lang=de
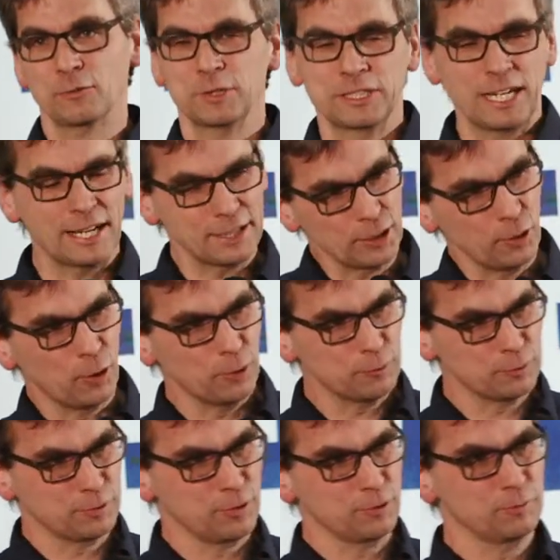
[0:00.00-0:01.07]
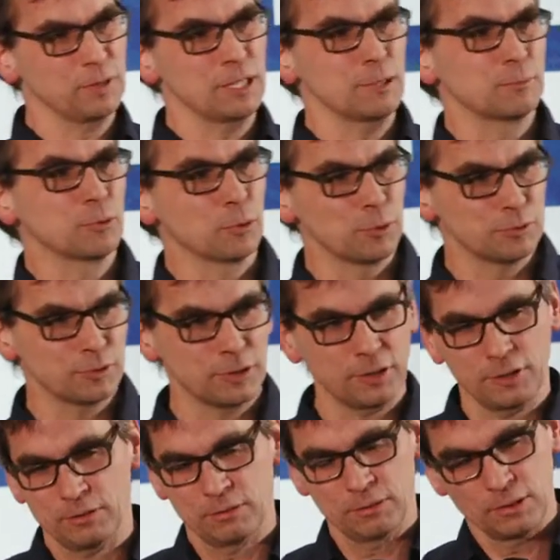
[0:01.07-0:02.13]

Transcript: Und ich hatte gehofft, dass wir eben größere,